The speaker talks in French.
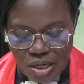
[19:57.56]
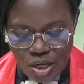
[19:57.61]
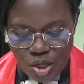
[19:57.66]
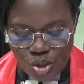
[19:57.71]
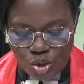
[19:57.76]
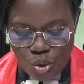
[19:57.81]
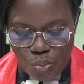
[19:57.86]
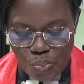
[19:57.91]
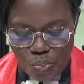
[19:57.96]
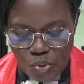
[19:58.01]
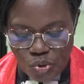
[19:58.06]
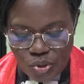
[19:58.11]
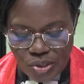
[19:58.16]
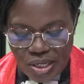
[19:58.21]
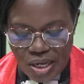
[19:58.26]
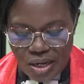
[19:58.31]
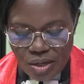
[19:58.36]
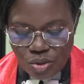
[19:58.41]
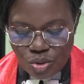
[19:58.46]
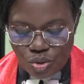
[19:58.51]
et se
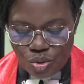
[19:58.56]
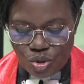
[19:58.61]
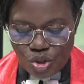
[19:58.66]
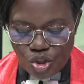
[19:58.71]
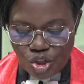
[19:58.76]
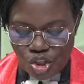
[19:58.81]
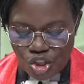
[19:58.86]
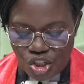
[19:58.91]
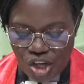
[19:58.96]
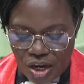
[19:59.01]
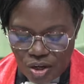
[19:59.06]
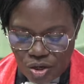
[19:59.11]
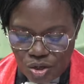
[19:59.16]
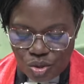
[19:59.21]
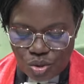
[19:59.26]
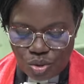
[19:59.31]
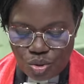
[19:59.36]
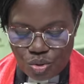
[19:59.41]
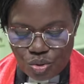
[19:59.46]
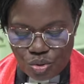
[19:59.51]
posèrent sur
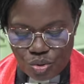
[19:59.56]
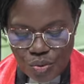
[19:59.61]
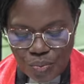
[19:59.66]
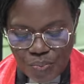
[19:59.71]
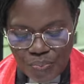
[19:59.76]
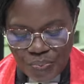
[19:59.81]
chacun d'eux.